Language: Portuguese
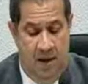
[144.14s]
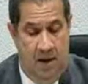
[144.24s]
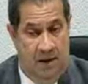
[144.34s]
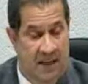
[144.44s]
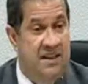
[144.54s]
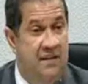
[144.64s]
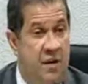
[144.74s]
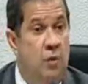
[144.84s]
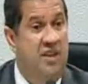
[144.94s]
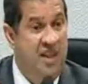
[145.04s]
Nesse
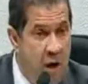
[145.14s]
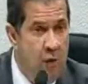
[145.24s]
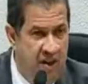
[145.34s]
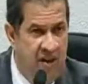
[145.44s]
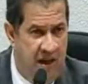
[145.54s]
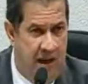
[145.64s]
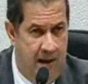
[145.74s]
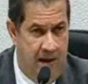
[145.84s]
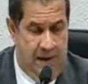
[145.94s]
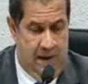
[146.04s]
avião, que é um King Air
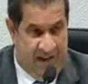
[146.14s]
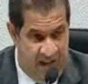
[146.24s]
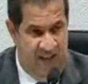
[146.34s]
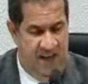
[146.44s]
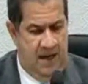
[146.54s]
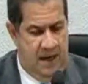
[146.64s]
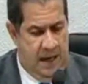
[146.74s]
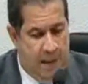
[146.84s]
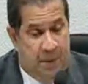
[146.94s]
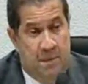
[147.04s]
Kingier.
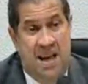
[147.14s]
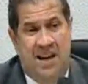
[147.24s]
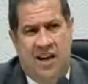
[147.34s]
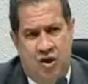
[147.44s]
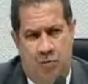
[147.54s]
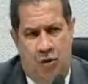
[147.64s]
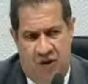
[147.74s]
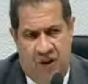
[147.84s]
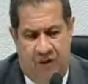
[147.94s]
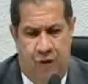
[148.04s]
A primeira
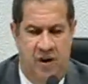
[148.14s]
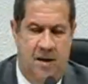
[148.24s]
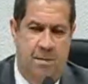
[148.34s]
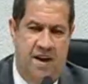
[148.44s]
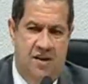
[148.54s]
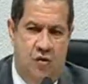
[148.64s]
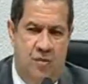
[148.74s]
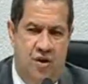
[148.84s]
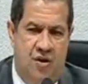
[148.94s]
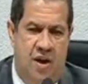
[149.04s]
resposta que foi da página do
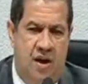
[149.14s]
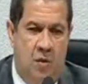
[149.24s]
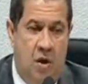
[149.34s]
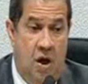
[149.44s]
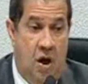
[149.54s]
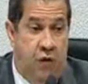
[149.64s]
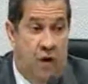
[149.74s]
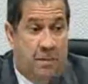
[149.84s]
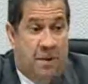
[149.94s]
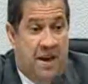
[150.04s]
Ministério
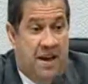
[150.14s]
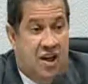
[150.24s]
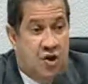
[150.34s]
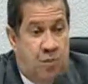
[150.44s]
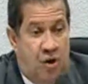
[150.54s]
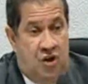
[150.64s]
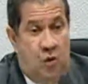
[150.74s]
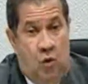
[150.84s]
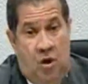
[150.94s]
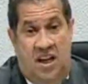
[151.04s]
foi a primeira resposta
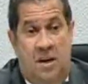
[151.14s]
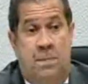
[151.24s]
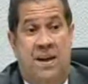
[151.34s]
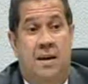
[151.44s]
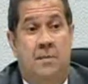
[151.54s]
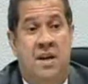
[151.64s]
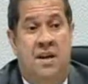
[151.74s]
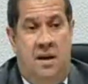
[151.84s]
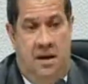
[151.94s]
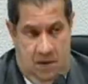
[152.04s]
colocada pela
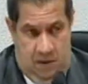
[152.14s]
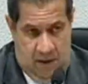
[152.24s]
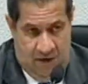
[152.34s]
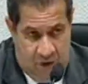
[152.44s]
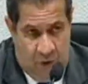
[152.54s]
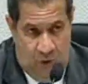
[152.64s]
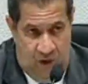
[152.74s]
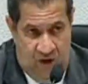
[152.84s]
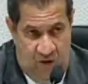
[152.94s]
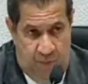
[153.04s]
minha
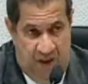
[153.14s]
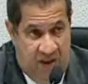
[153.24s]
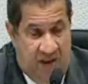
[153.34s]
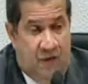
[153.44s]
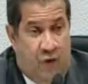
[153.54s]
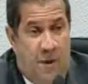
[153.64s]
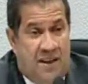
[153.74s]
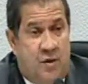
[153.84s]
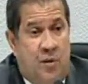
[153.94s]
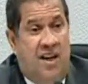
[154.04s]
assessoria de imprensa da
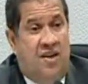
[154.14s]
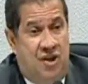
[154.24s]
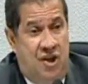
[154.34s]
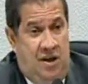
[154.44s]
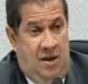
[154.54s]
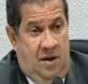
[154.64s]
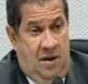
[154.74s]
informação que ela tinha.